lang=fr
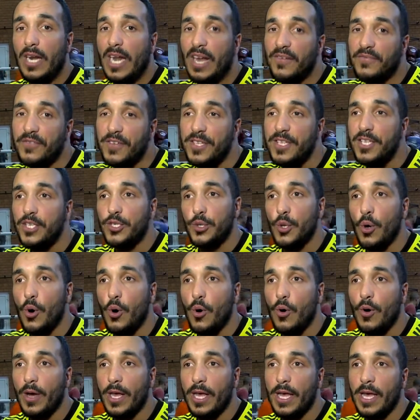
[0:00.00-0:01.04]
la
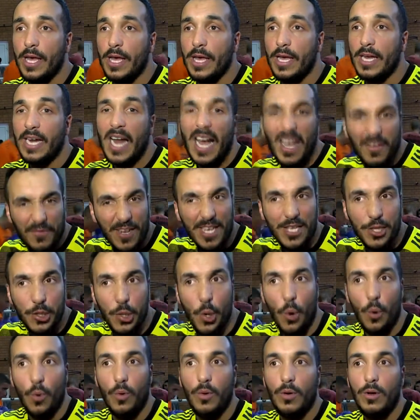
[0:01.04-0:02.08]
finition et la
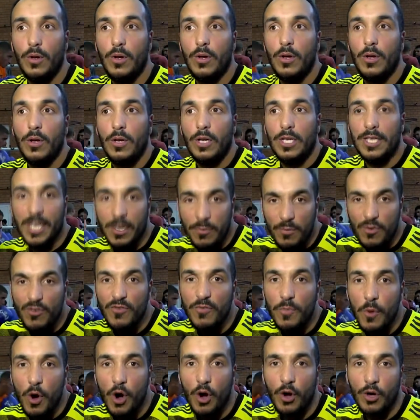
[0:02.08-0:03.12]
réflexion des
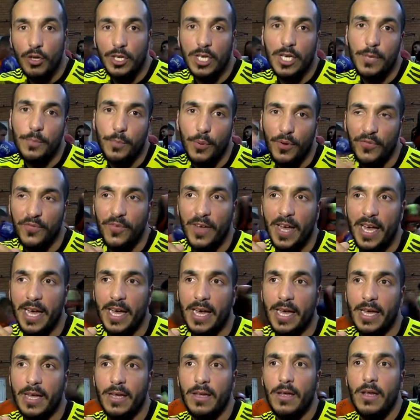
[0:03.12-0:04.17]
mouvements qu'il peut
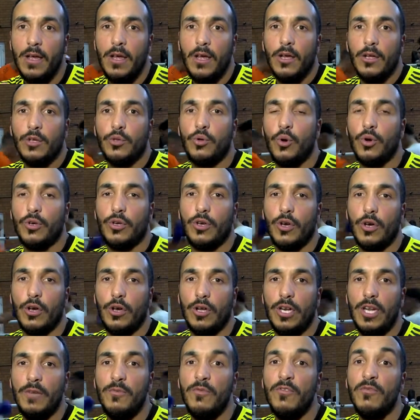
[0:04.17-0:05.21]
faire. Donc
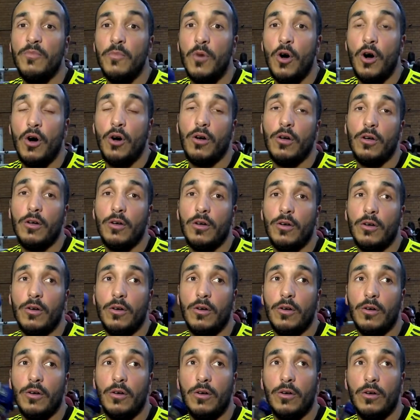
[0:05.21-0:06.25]
euh, les mouvements,
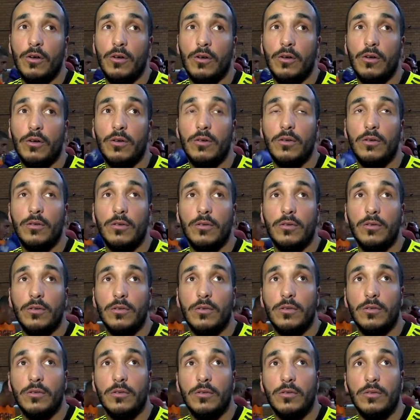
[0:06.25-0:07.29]
euh,
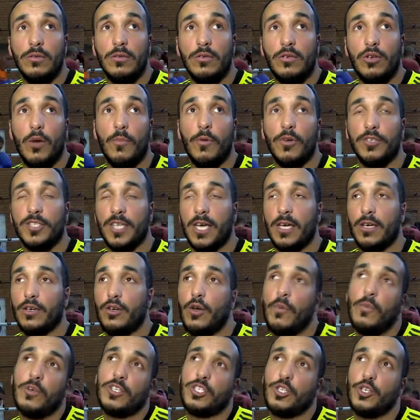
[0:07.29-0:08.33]
comment ça
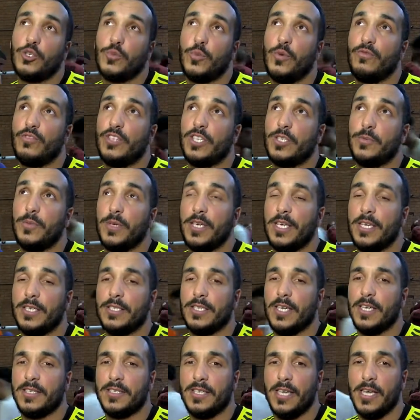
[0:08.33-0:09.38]
Comment est-ce que je peux vous expliquer
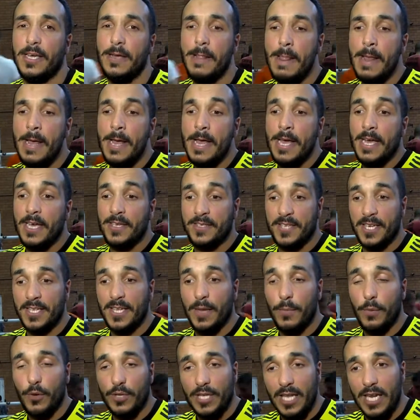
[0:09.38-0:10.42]
ça C'est essayer
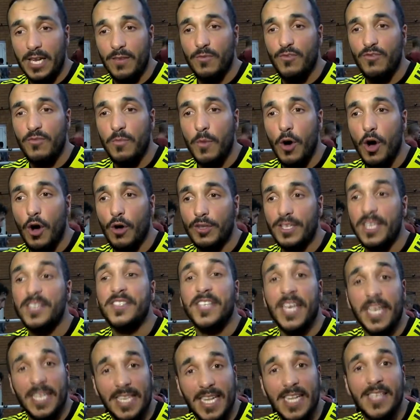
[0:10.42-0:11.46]
d'apporter les mouvements,
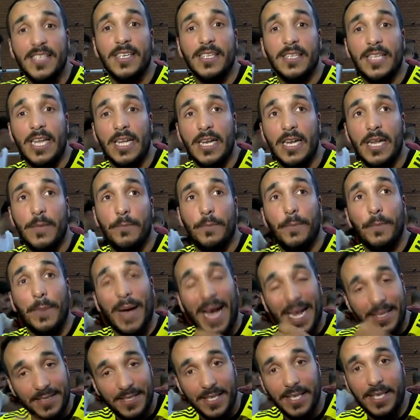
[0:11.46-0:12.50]
d'essayer de, les,
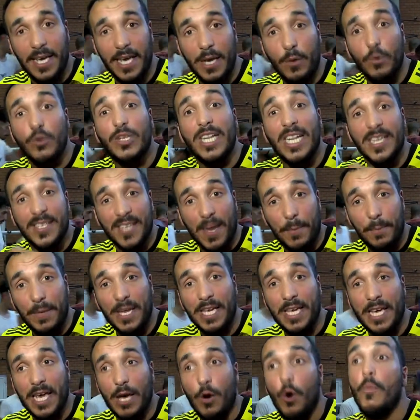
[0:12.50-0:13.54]
pratiquer ou de les
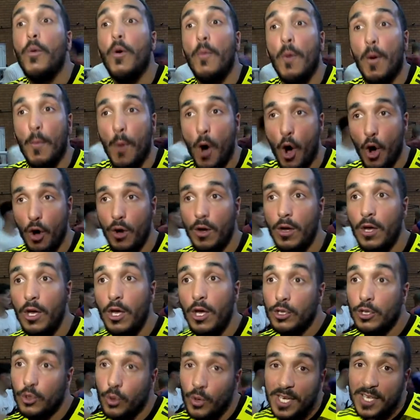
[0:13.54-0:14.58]
appliquer au bon moment.
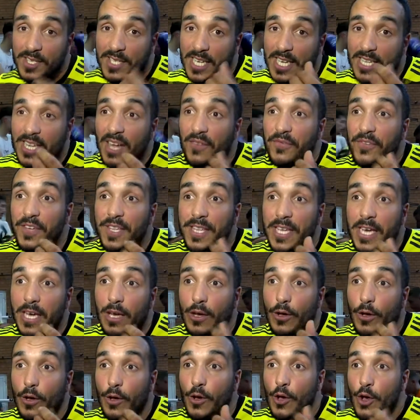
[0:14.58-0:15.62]
Donc essayer d'affiner
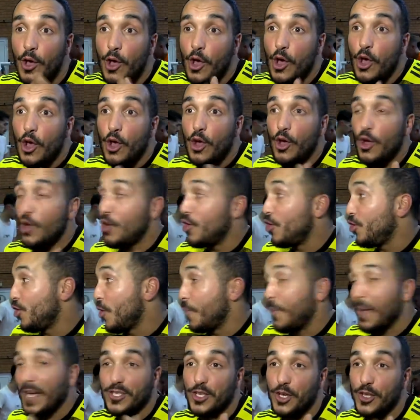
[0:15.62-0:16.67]
euh,
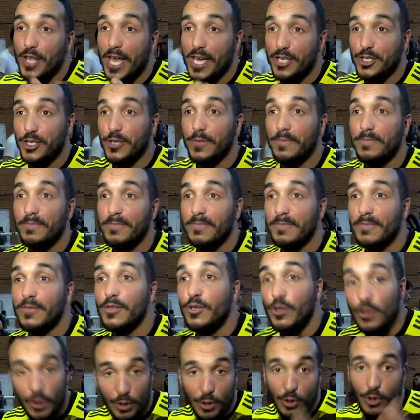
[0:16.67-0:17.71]
le personnage
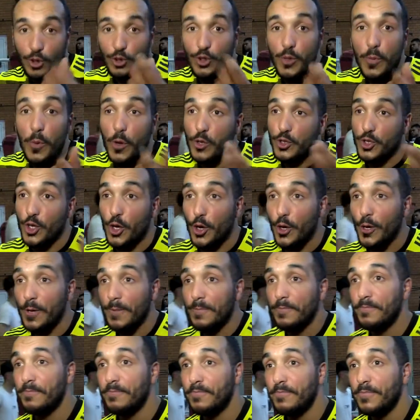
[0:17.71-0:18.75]
du boxeur
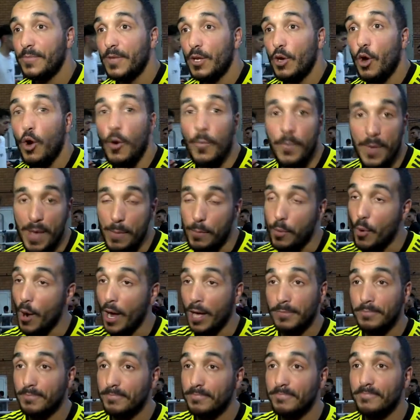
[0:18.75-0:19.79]
au pied-point.
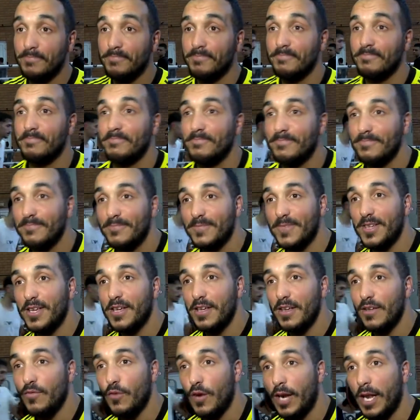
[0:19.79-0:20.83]

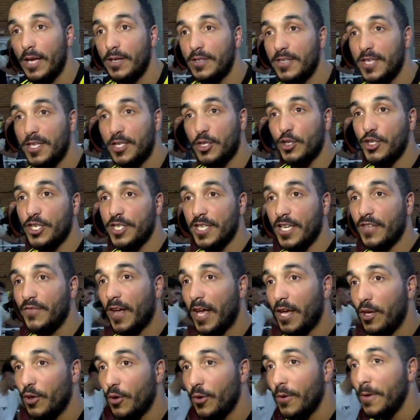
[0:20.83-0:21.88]
Voilà, c'est ce que j'essaie de
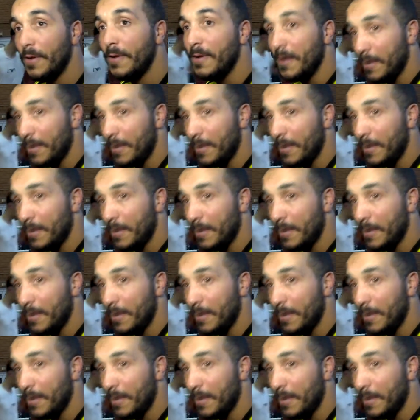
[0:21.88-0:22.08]
faire avec eux.